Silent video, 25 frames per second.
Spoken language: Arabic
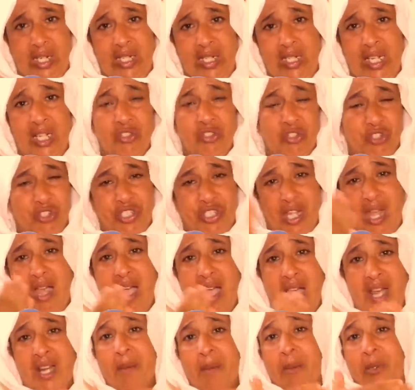عليها
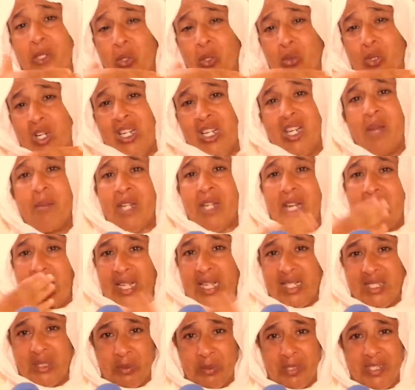جتا انا ما كنقول لك غير ملي
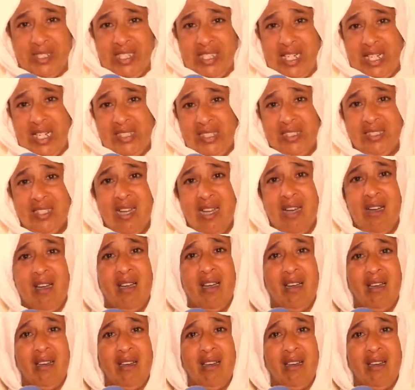لقيت بنتي حية